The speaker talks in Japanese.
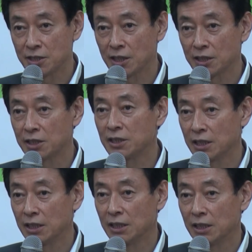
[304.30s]
請ができた
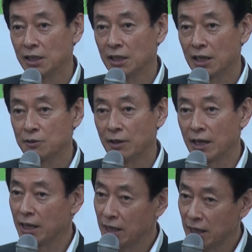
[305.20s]
りあるい
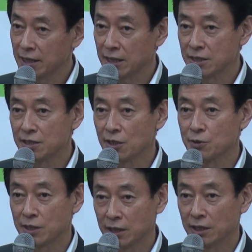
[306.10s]
は AI が審査
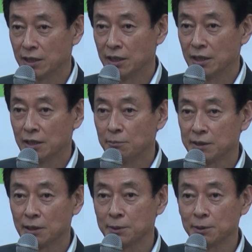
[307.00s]
をしたり
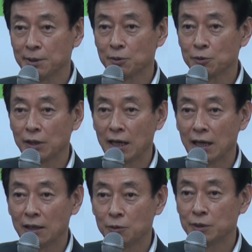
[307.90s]
さまざ、まなことが
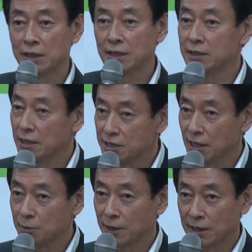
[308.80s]
本来できてし
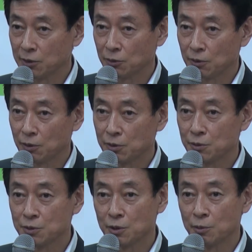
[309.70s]
かるべきだとい
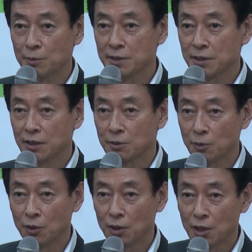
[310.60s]
うふうに思いますけれど
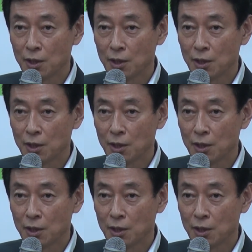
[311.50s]
も、